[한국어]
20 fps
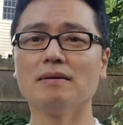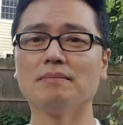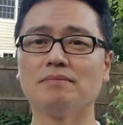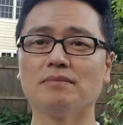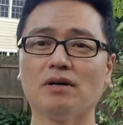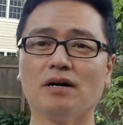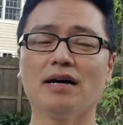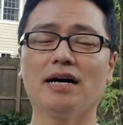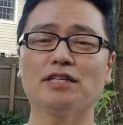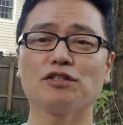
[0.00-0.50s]

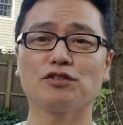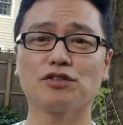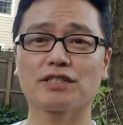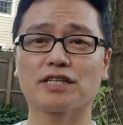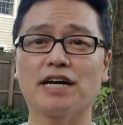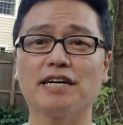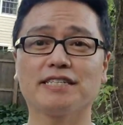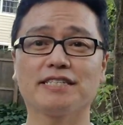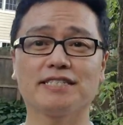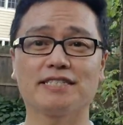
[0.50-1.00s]
뭐 한두
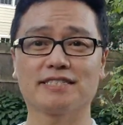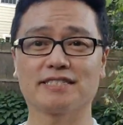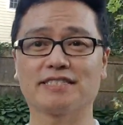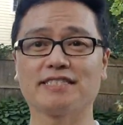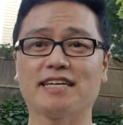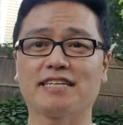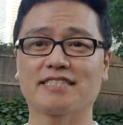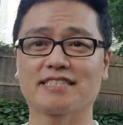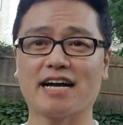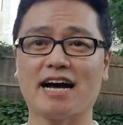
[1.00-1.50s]
시까지는
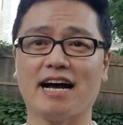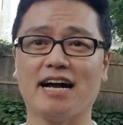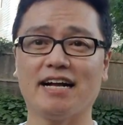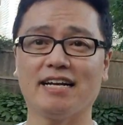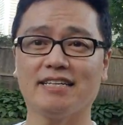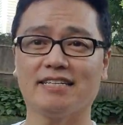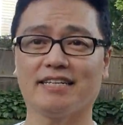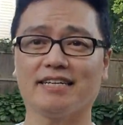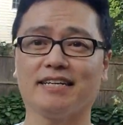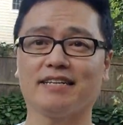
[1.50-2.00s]
그냥 잘
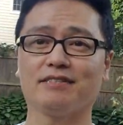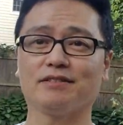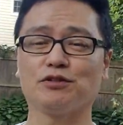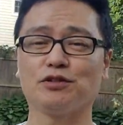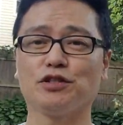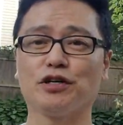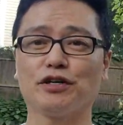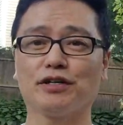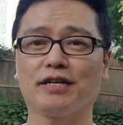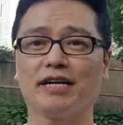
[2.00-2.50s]
예,
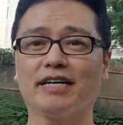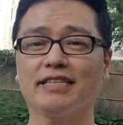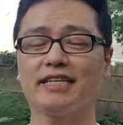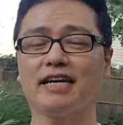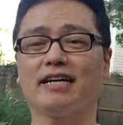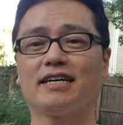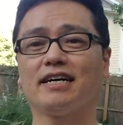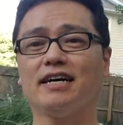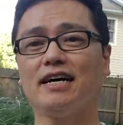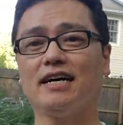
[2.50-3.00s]
운영을
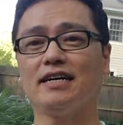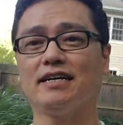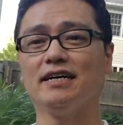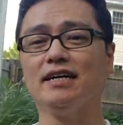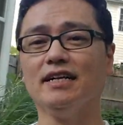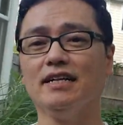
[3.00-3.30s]
하다가